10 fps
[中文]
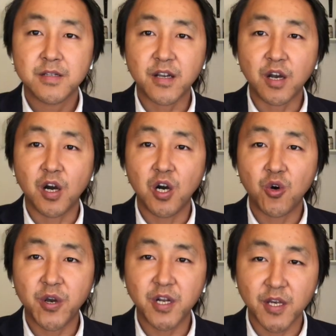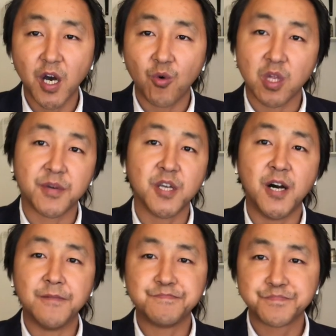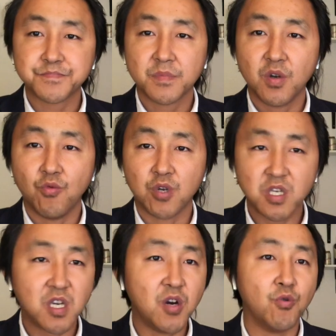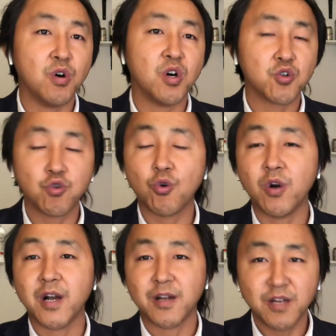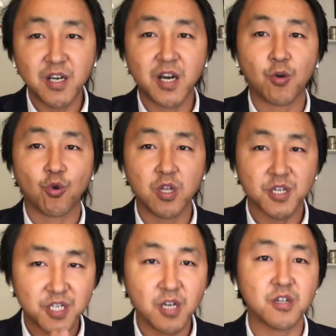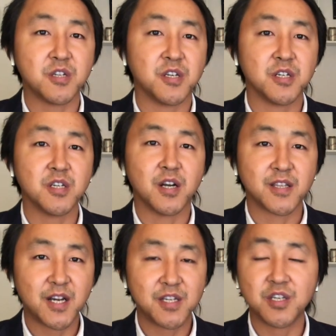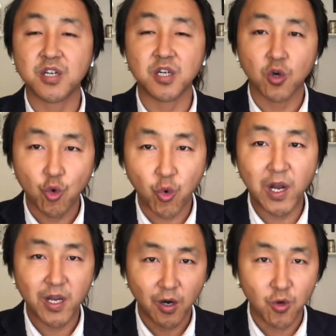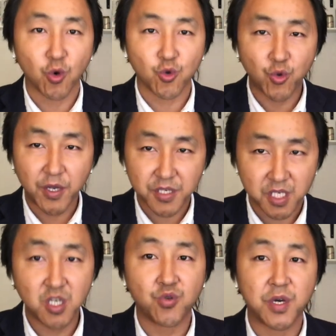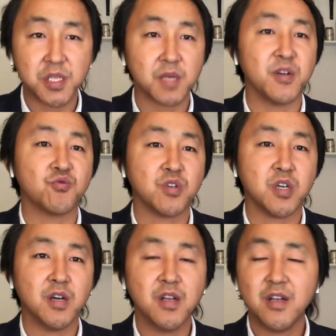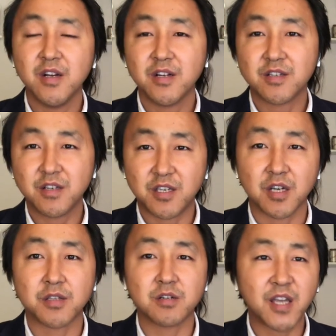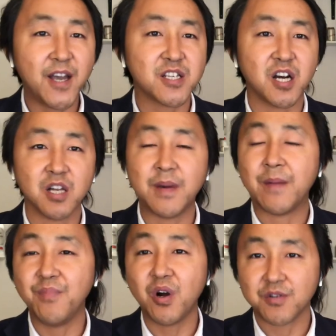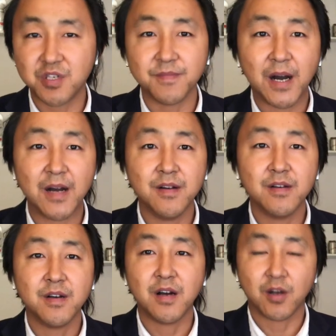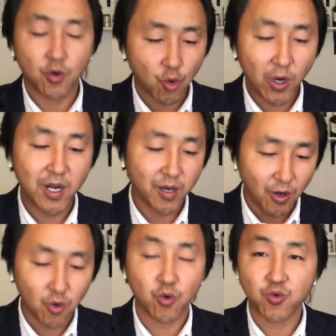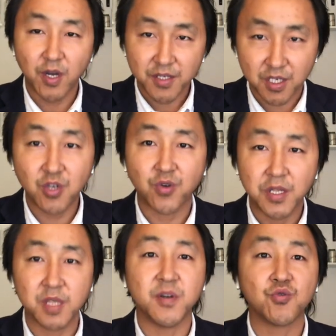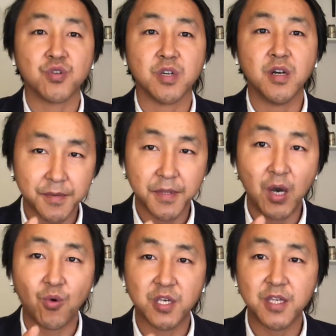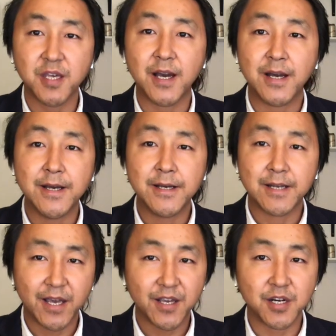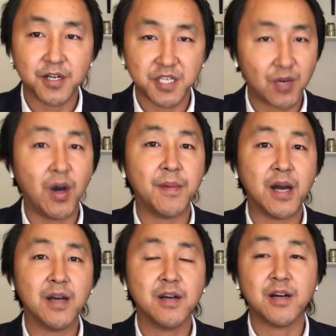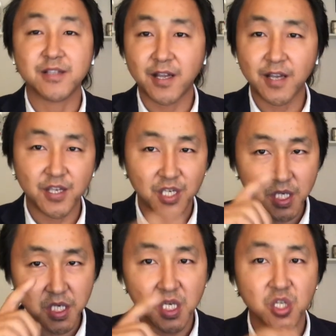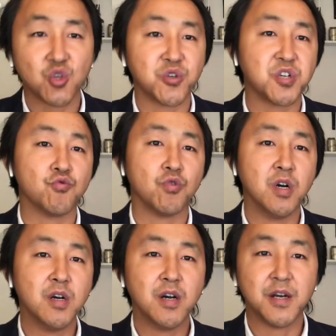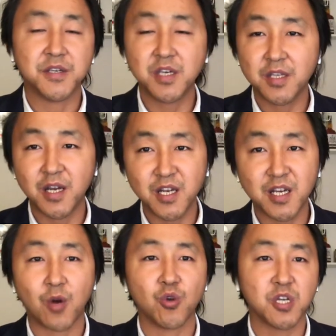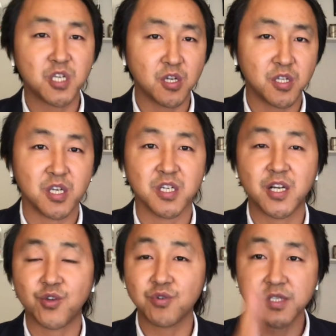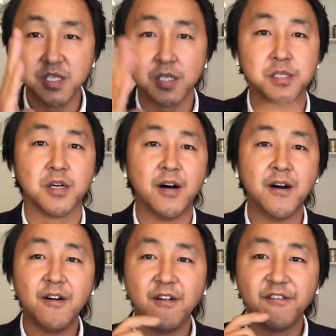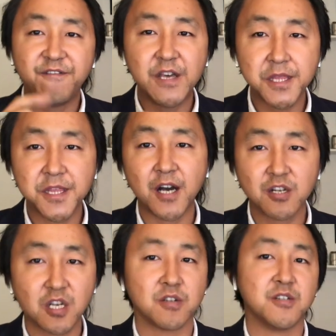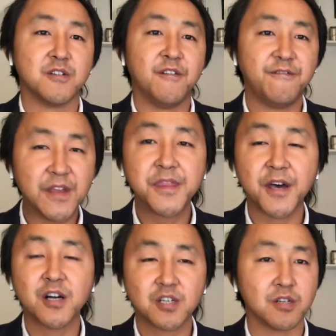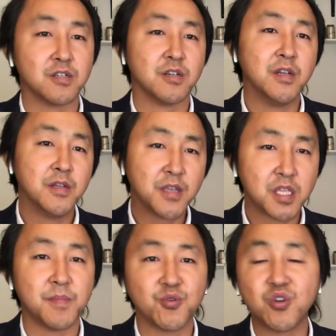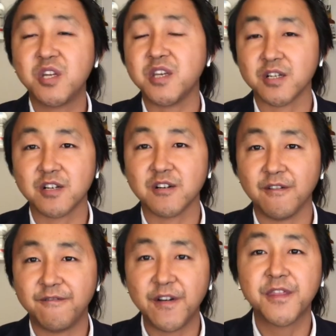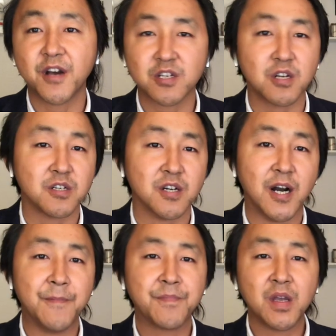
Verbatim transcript: 大家好，欢迎来到我的频道。我之前我说过呀，利海国的政治体制啊，它是一个官僚垄断集权资本主义。这几个字儿太长了吧，不好记吧？哎，官僚垄断集权资本主义。那我现在来一个简化版哎，大家一次性就能记住啊。现在利海国的政治体制啊，就是四个字：分赃政治。分赃政治，那怎么去理解这个分赃政治啊？